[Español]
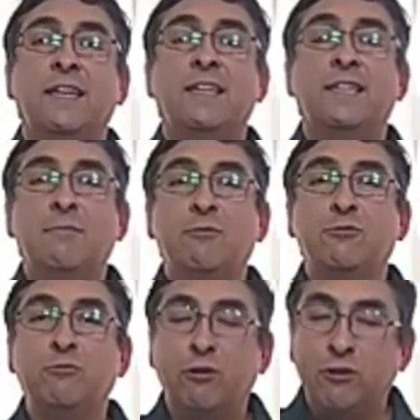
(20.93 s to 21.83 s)

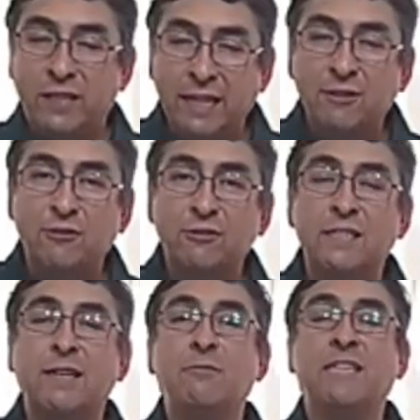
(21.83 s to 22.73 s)
Estamos muy contentos,
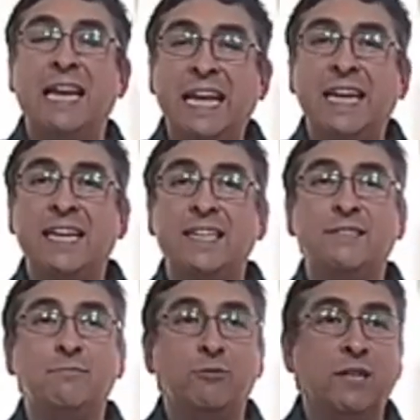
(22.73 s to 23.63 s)
estamos
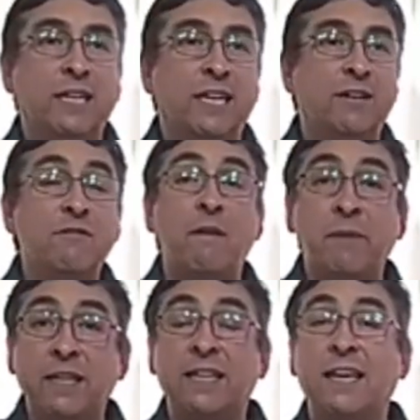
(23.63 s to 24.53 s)
alegres porque
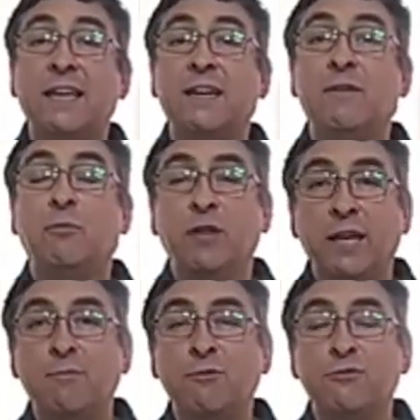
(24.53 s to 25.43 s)
nuevamente
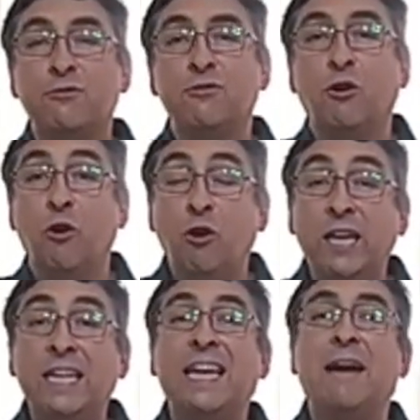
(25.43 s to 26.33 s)
podemos
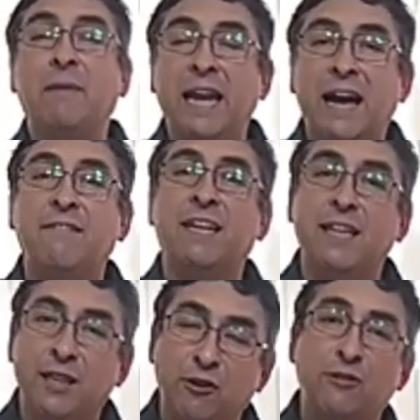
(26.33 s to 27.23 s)
oír la palabra
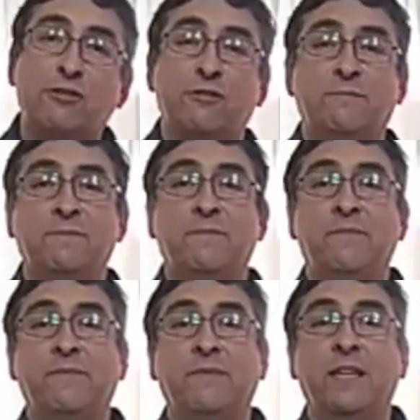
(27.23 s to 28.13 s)
de Dios.
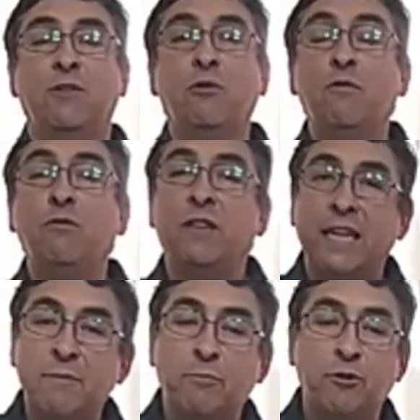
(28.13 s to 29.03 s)
Hubo un
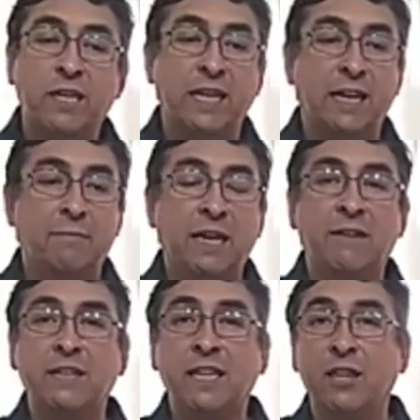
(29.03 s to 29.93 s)
tiempo en que la
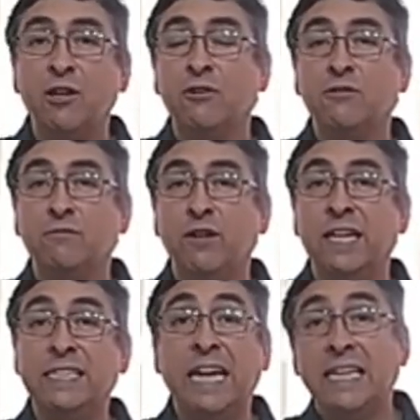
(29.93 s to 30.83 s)
palabra de Dios fue
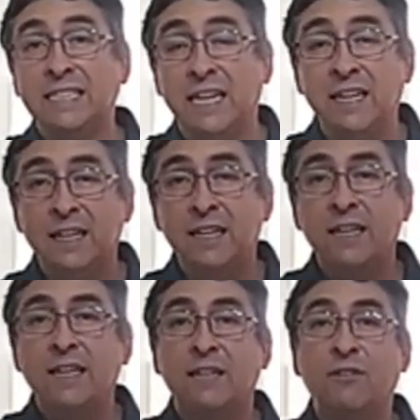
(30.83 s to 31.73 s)
escasa,
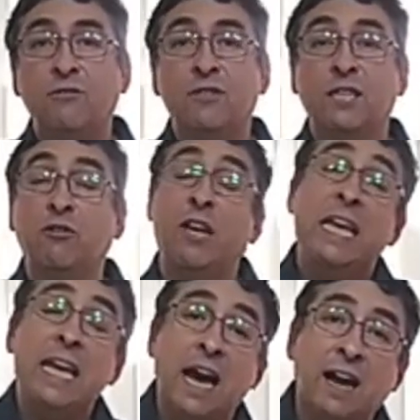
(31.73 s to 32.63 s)
no se
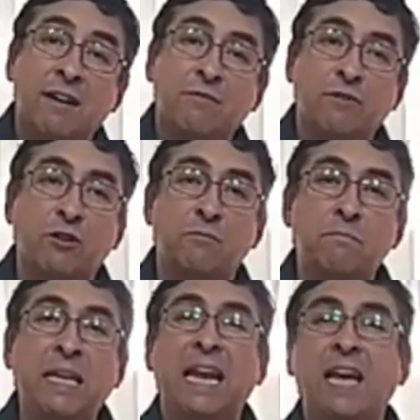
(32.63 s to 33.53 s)
oía, fueron
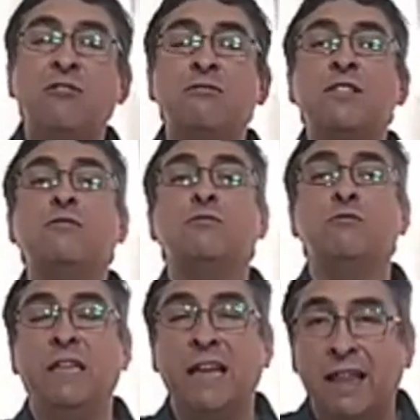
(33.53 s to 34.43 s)
mil años de
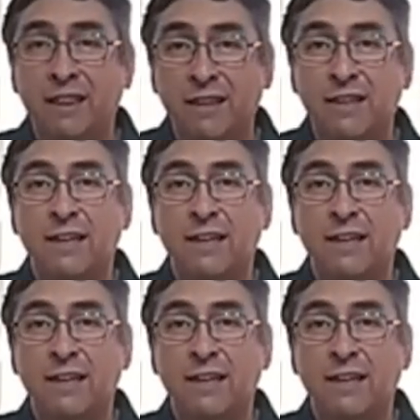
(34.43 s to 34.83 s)
oscuridad.